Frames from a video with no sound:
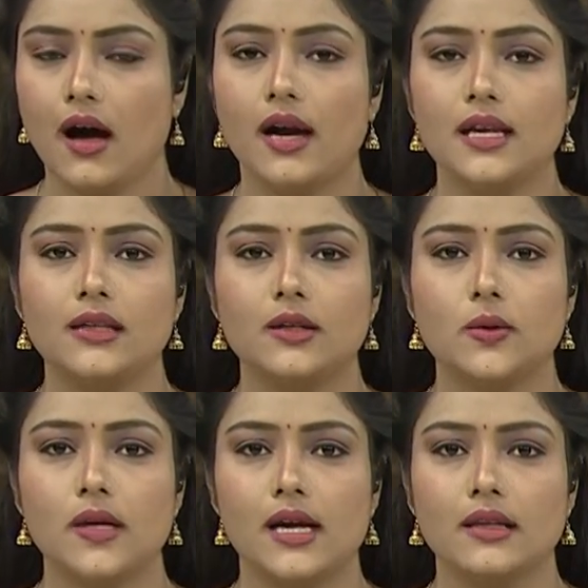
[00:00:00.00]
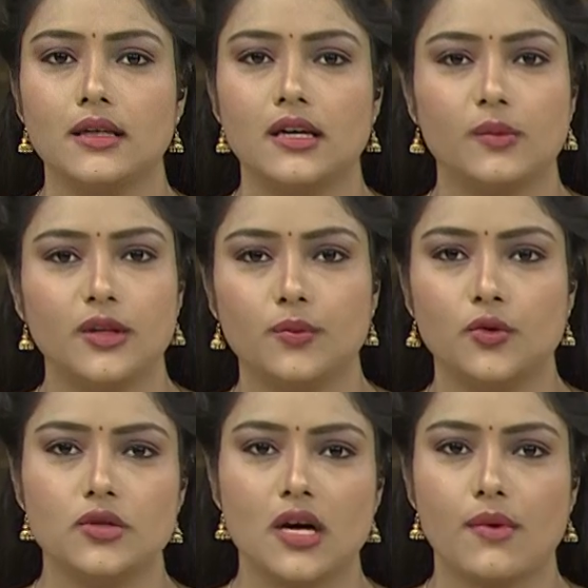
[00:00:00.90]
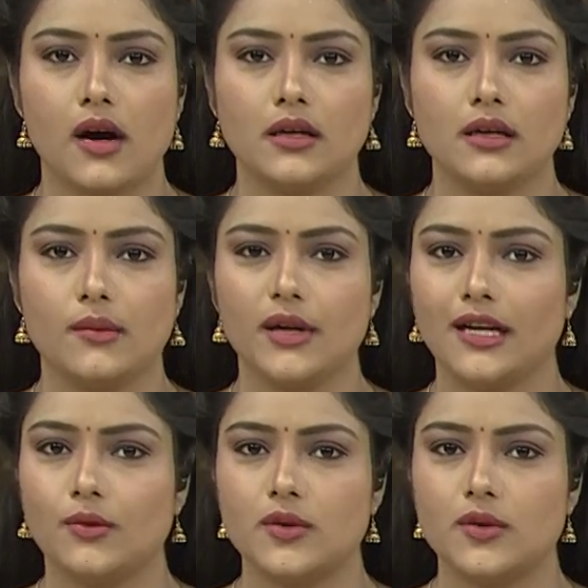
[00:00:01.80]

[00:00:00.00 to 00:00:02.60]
ஆயிரத்து தொள்ளாயிரத்து எழுபத்து மூன்றாம் ஆண்டு அமெரிக்க